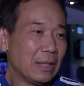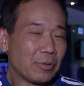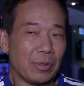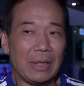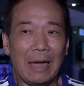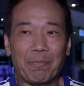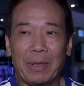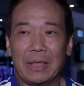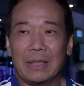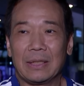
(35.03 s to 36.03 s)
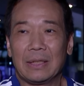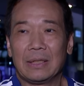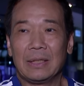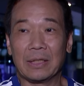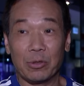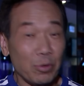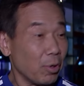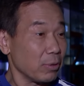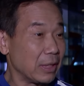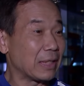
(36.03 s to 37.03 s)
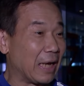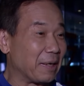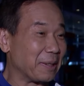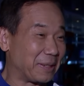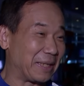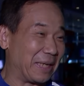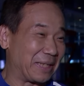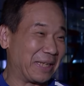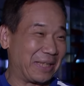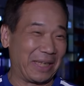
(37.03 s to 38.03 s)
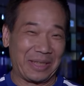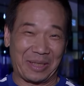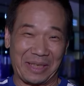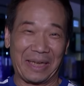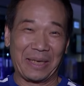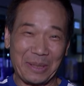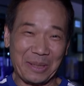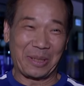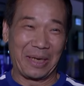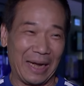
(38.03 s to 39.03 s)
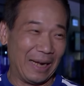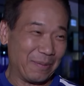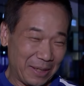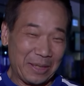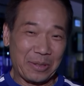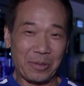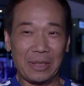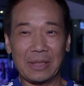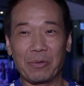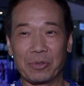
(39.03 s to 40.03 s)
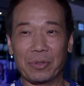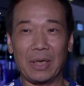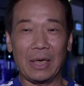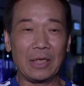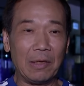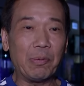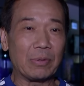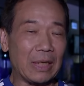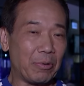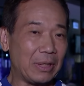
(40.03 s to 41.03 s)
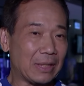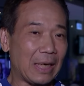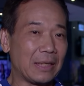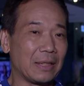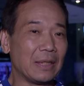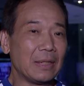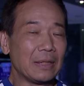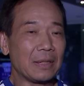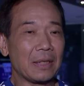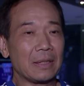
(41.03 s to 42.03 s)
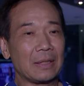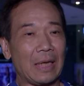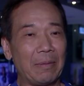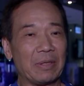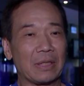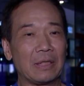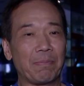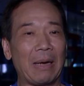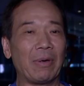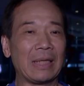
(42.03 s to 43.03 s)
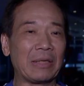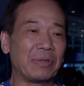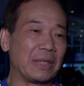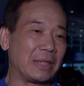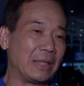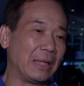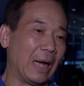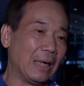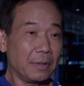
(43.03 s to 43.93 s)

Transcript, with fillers: 所以阿贝也是论功行赏哦，这件事情的是，所以啊，所以这个我觉得很离谱，这样会伤了这个台北市八万大军的心呐。